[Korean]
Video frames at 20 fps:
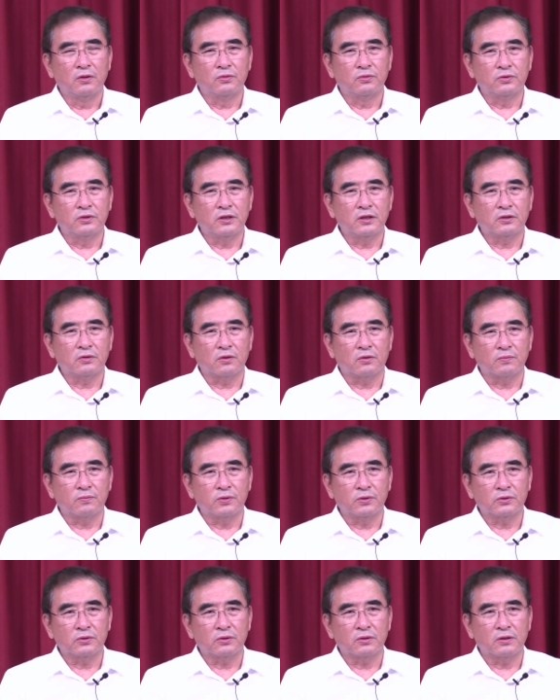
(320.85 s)
우리의
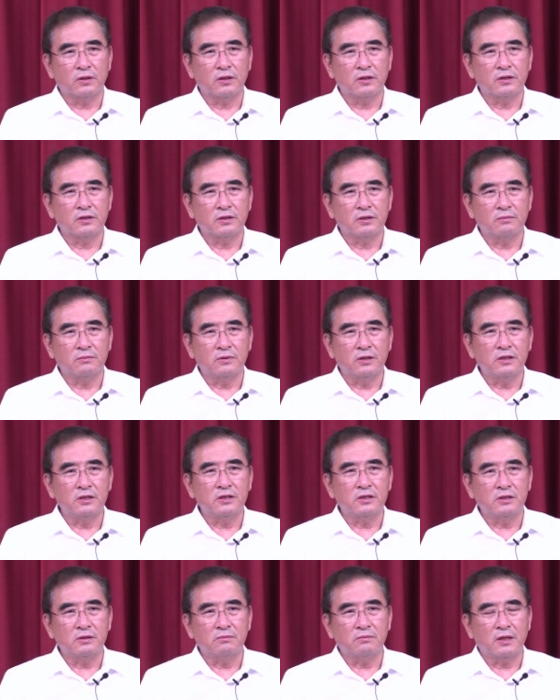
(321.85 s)
동포들로 하여금
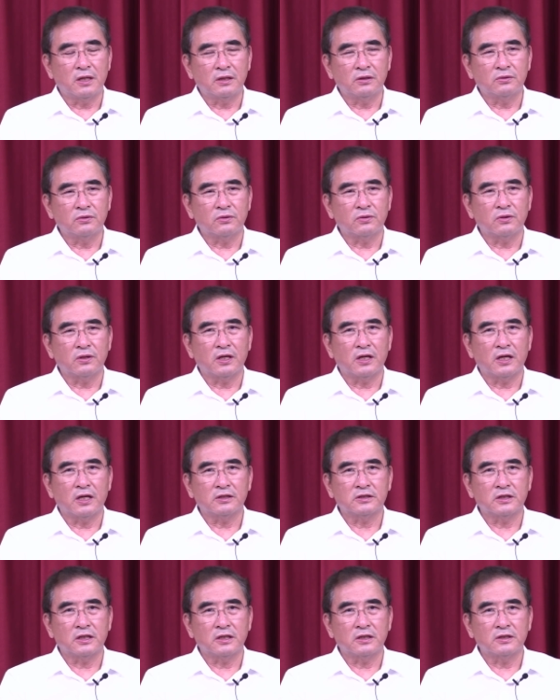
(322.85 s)
잊지 말도록
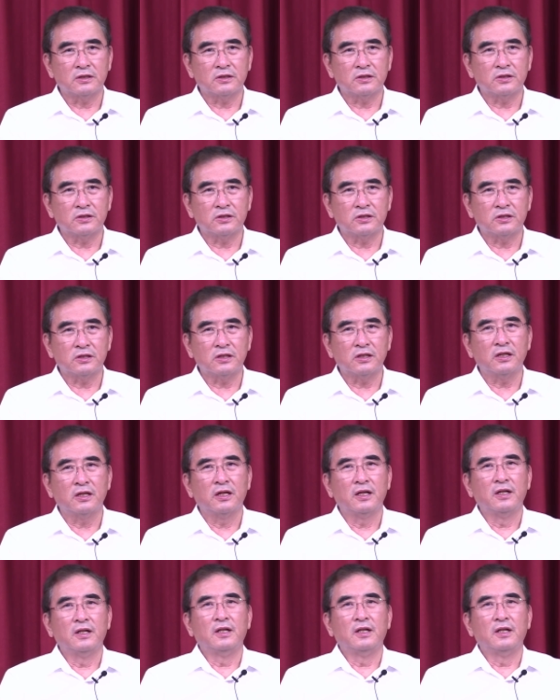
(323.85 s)
하자는 것이